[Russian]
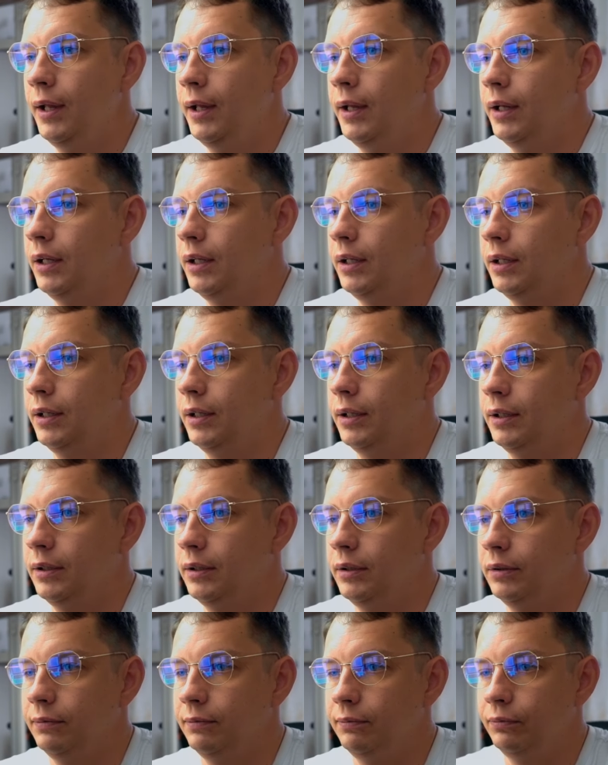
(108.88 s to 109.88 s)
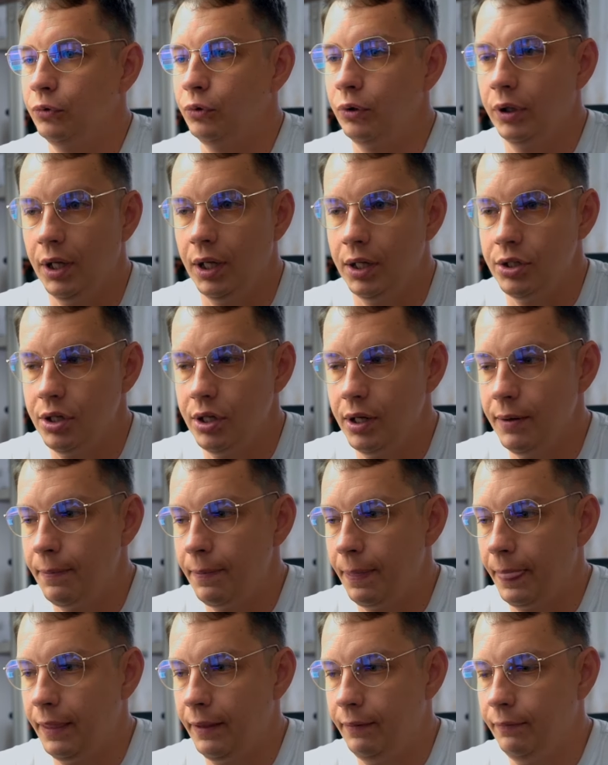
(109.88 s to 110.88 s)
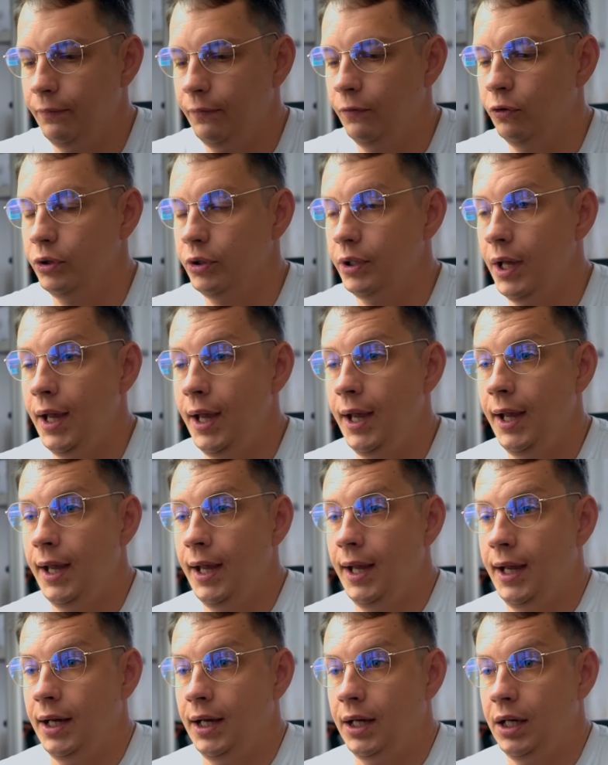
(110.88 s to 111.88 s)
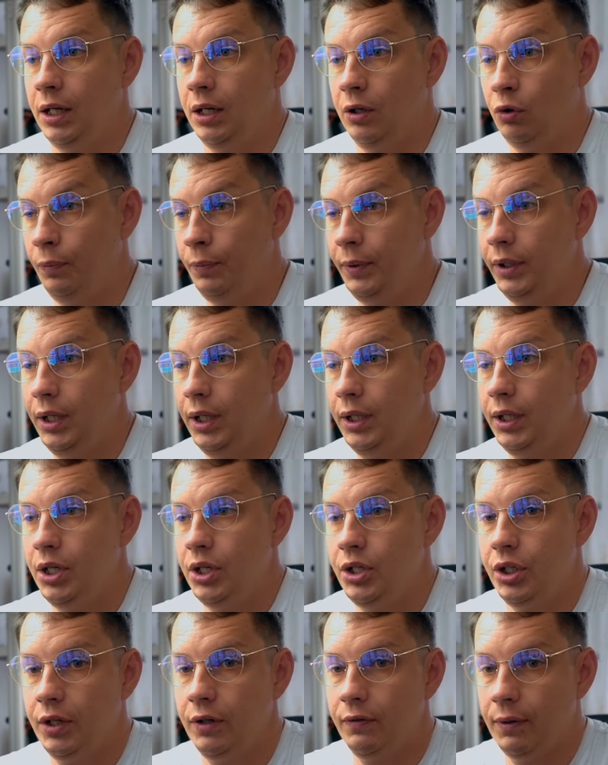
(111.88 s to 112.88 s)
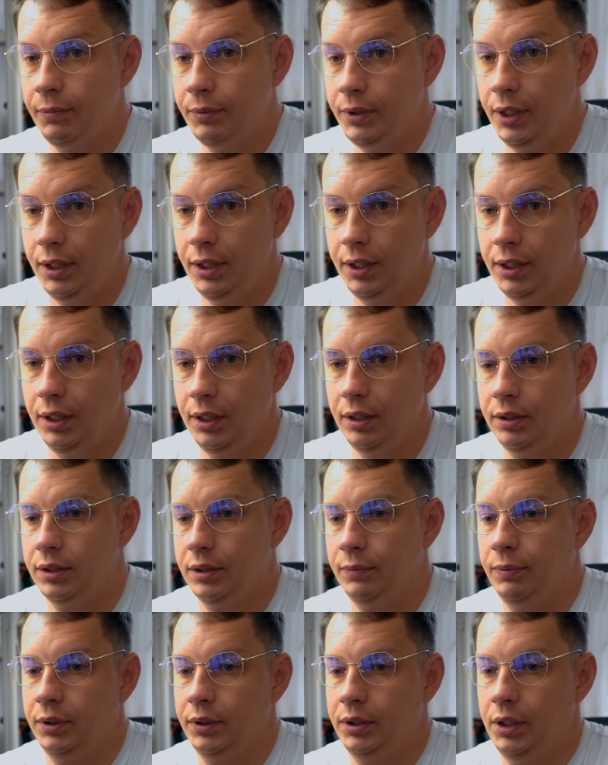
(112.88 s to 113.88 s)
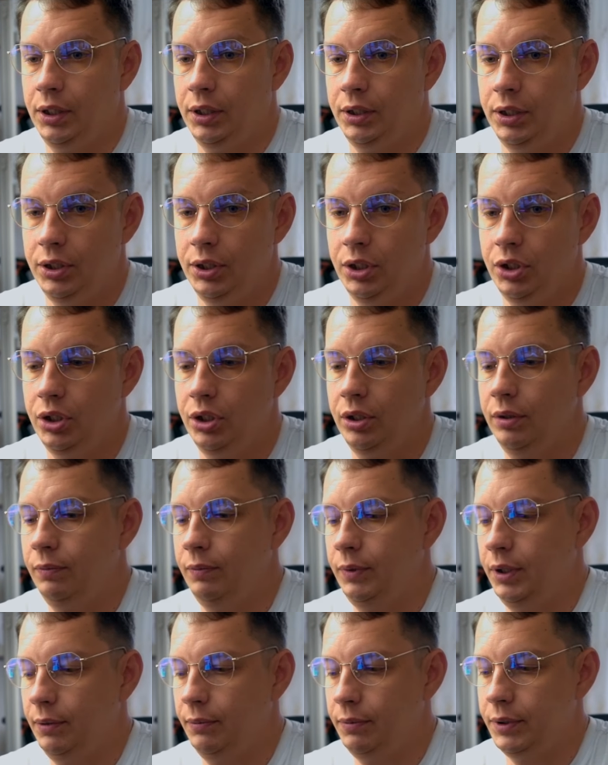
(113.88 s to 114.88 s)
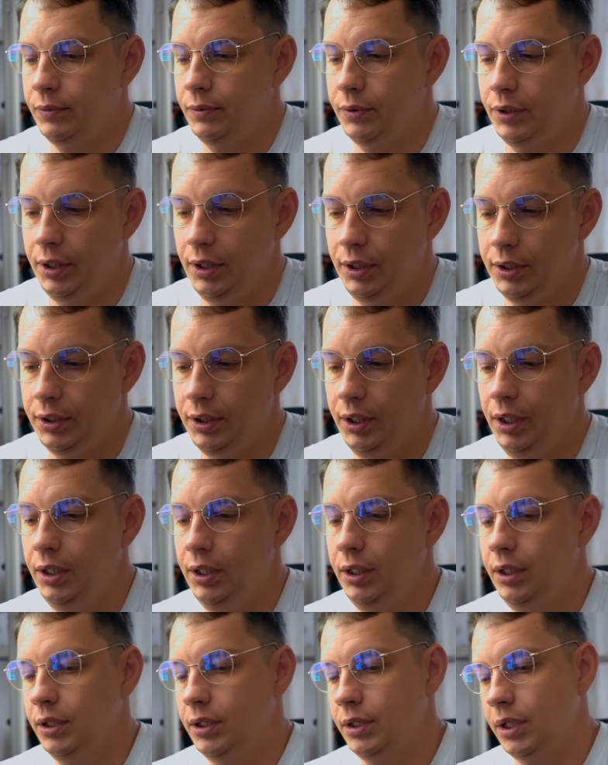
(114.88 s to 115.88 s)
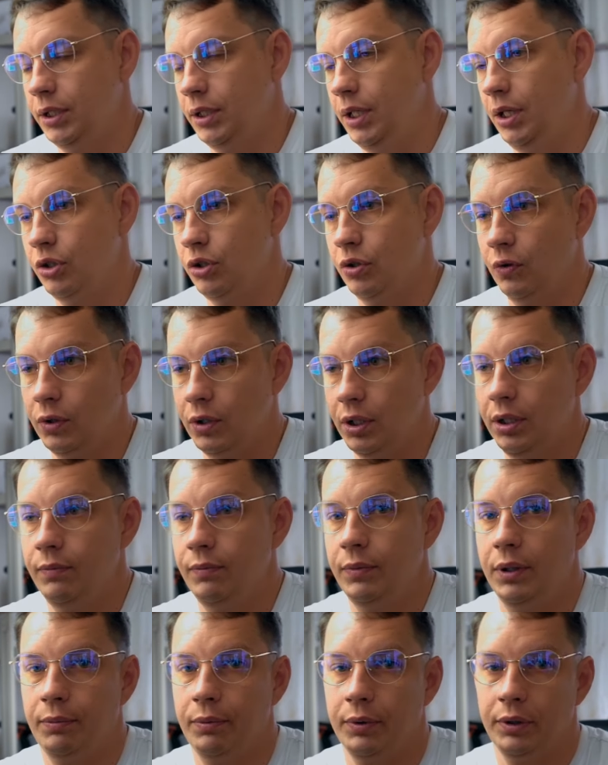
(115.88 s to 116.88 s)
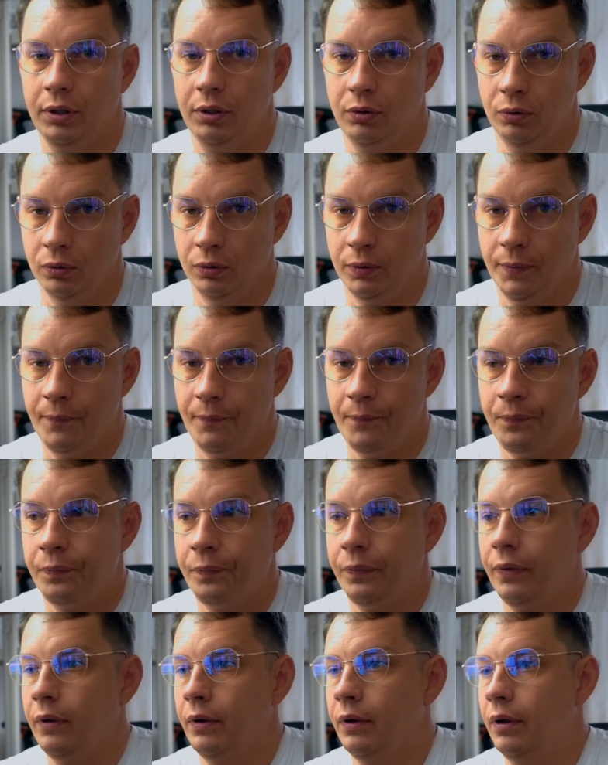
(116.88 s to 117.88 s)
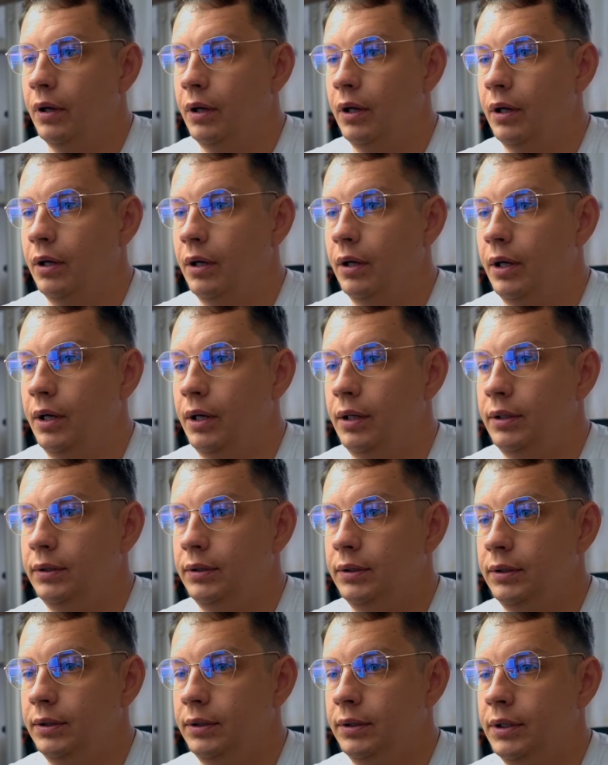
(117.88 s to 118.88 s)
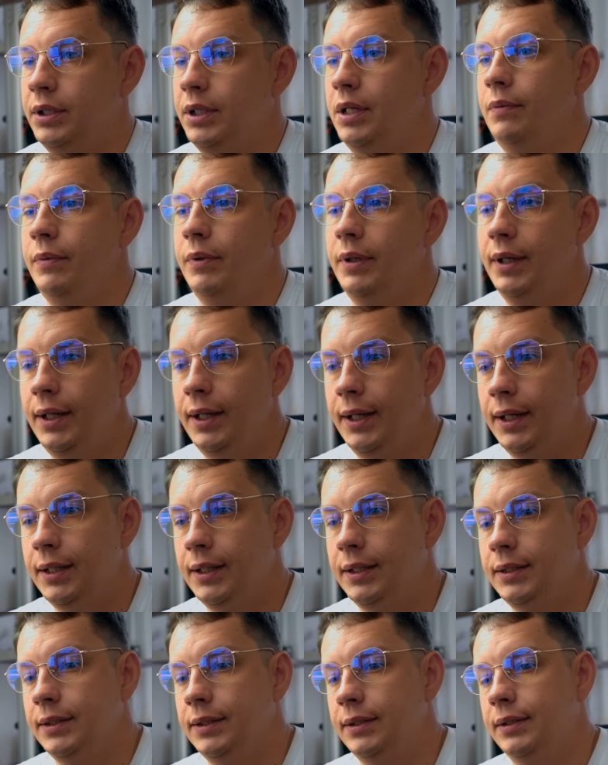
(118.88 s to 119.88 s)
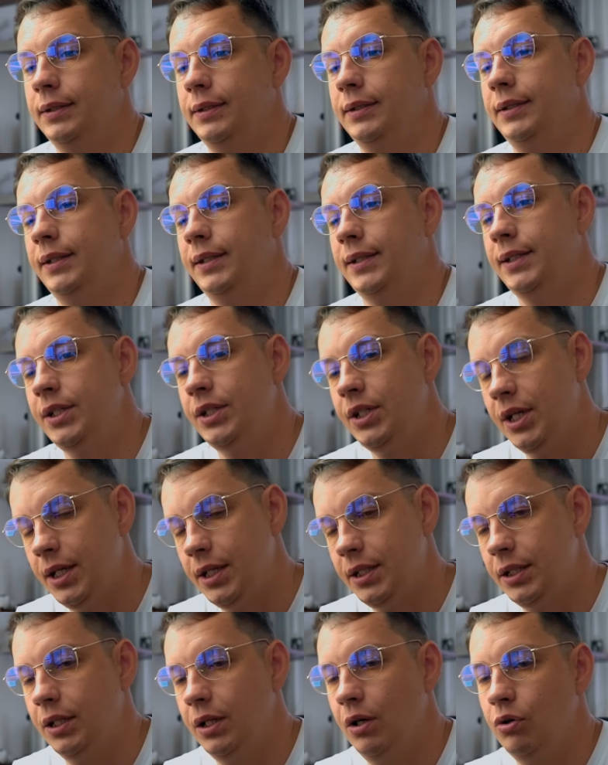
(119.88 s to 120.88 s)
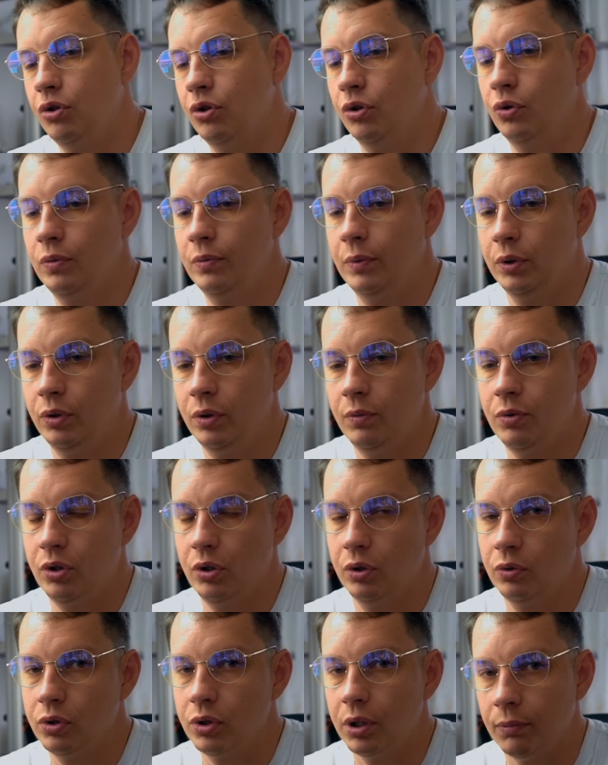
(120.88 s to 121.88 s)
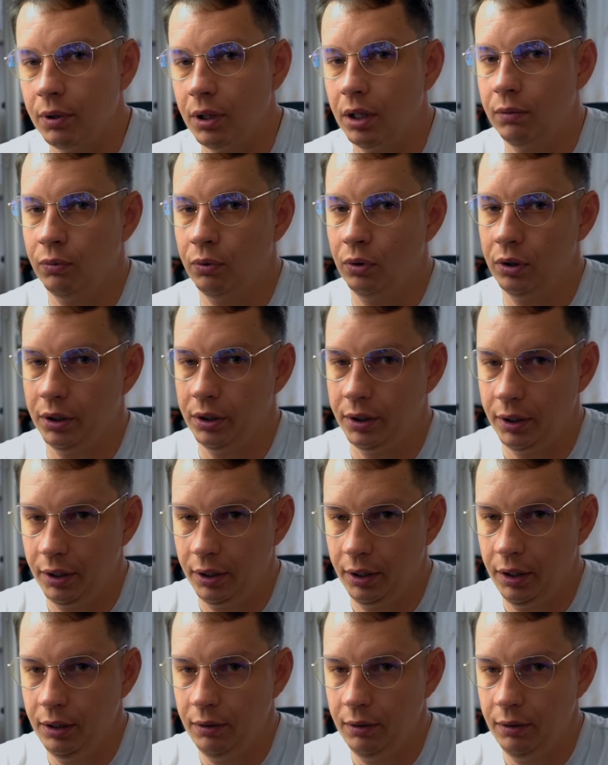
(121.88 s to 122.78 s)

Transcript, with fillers: э, другие очки. Вот. А, купил я эти очки в аптеке за полторы тысячи, меня посмотрели зрение, сказали, что вот они мне подойдут. А, на самом деле Сейчас я уже думаю о том, что нужно брать более дорогие,